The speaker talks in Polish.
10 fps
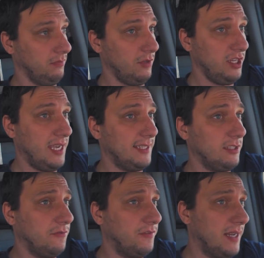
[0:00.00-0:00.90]
No i jadę na
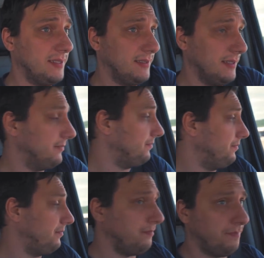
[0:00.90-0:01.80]
tą Francję.
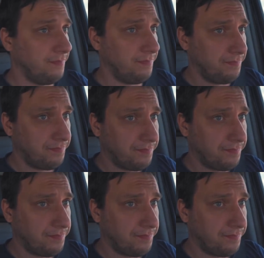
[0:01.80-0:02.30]
Mm.